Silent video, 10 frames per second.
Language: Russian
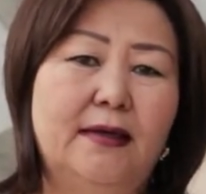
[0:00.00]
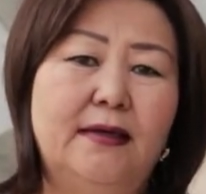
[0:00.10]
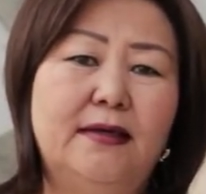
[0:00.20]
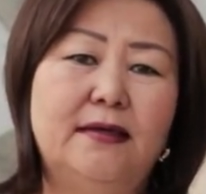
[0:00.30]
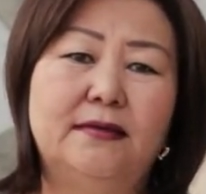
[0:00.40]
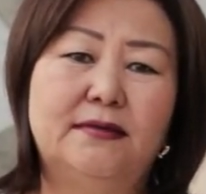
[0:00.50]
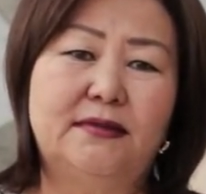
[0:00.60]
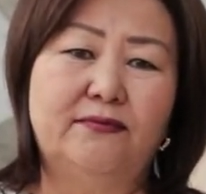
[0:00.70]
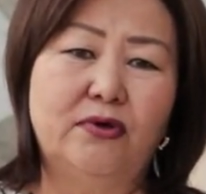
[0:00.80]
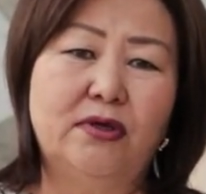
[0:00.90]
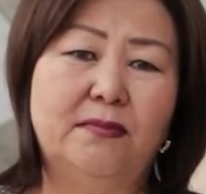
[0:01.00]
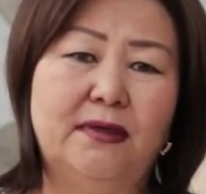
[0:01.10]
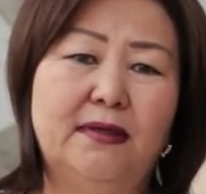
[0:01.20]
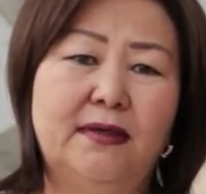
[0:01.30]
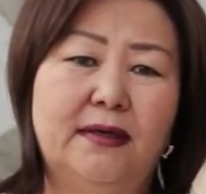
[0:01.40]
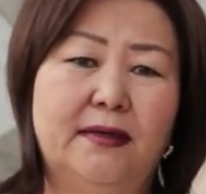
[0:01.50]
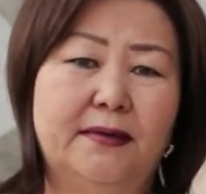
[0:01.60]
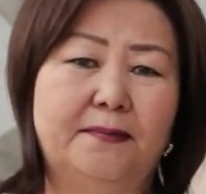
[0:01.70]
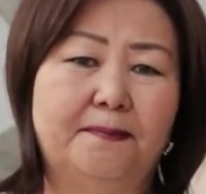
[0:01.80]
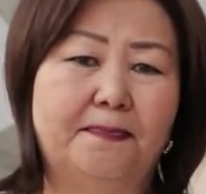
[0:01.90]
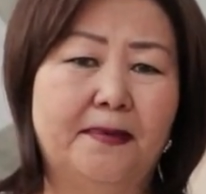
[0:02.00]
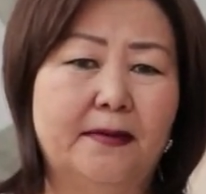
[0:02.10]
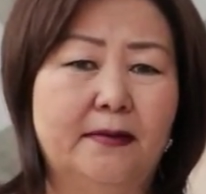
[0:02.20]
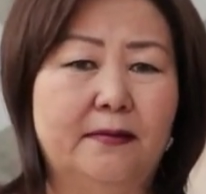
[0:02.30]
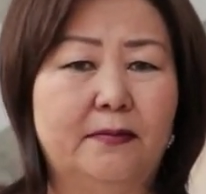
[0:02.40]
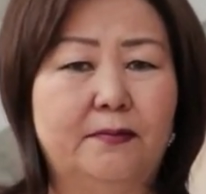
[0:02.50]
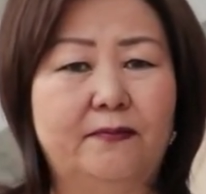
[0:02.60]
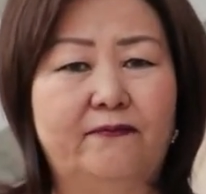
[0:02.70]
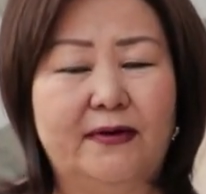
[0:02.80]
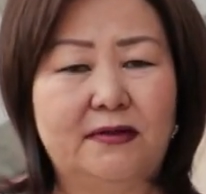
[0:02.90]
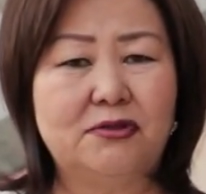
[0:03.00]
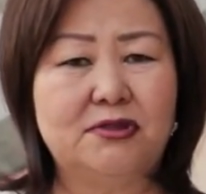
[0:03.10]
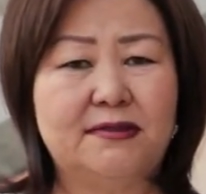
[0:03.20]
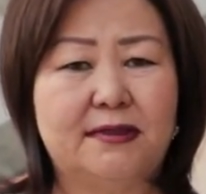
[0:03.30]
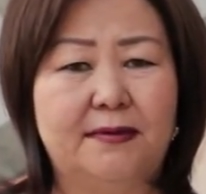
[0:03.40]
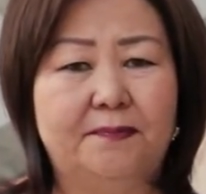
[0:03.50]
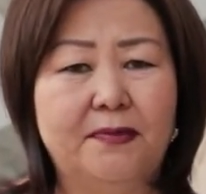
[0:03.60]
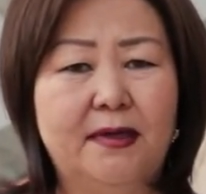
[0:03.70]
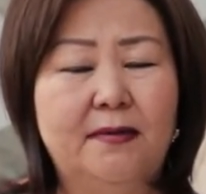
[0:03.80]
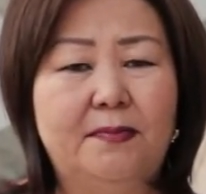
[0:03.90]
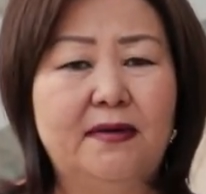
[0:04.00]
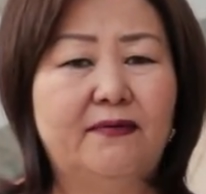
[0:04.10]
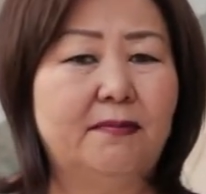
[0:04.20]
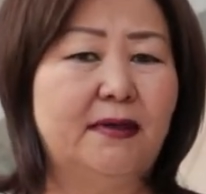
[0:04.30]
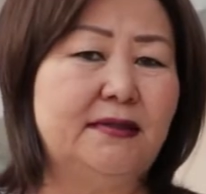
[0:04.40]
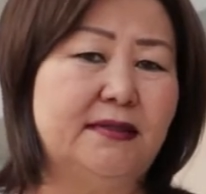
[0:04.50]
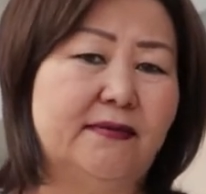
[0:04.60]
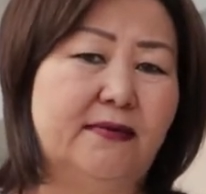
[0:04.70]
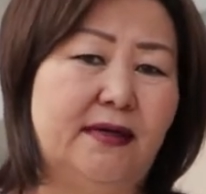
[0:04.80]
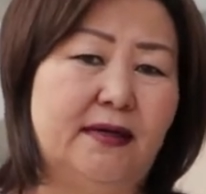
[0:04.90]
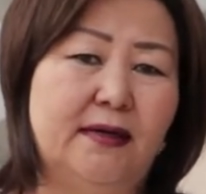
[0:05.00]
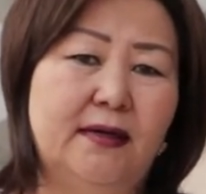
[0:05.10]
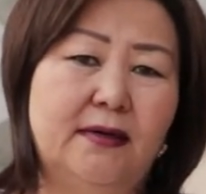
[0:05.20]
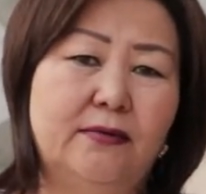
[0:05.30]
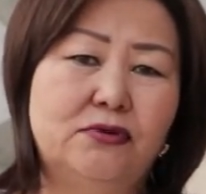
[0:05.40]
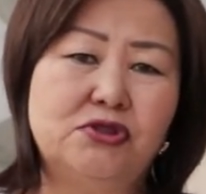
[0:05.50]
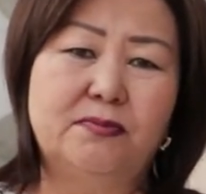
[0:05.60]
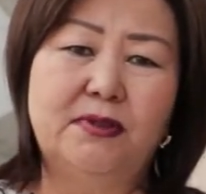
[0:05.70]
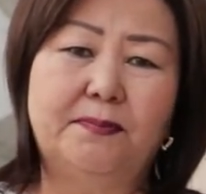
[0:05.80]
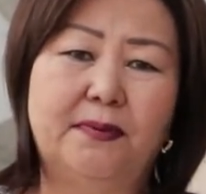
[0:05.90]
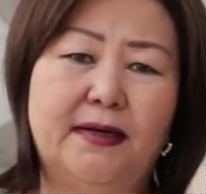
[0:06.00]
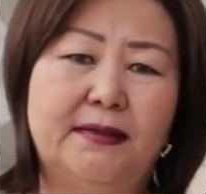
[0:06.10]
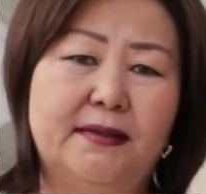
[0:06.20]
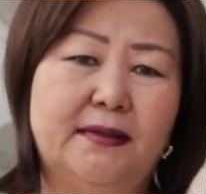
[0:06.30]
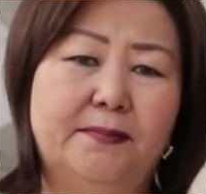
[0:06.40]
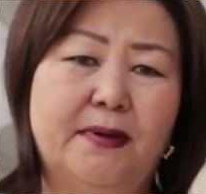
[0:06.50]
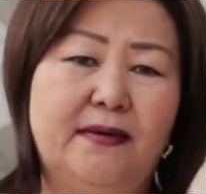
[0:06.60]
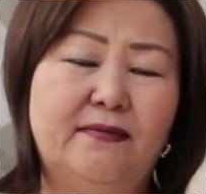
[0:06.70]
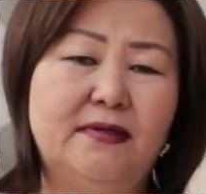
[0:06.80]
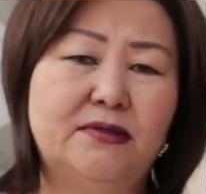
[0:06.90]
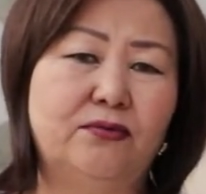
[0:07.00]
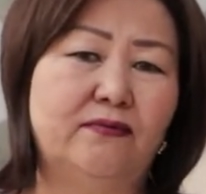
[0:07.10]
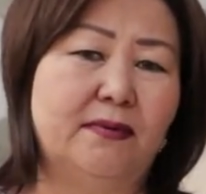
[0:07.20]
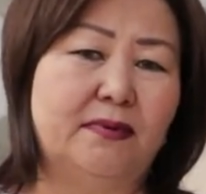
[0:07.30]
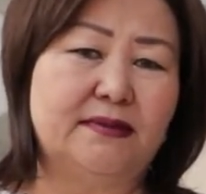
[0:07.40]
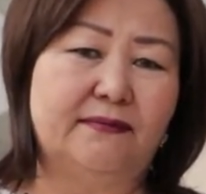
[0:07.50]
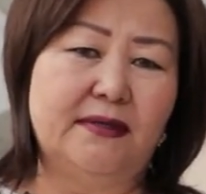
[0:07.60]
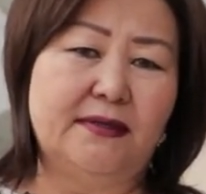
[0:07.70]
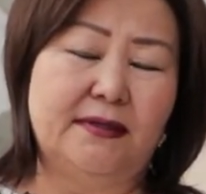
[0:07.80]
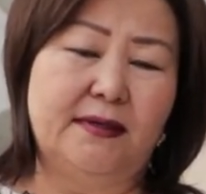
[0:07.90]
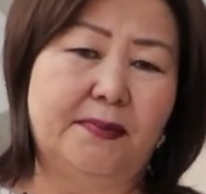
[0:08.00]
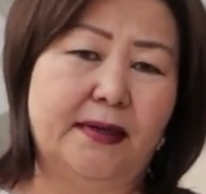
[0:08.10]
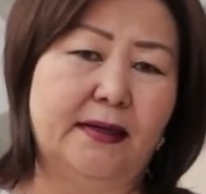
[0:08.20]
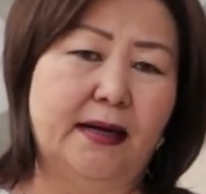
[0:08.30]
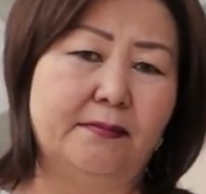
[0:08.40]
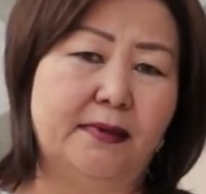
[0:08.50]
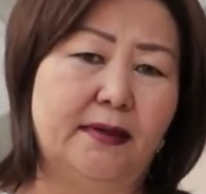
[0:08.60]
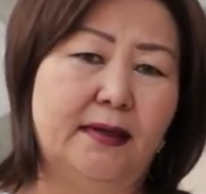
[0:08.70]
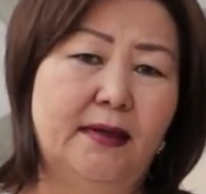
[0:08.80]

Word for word: И сегодня мы эм, фактически переформатировали учебные планы, появились новые образовательные программы,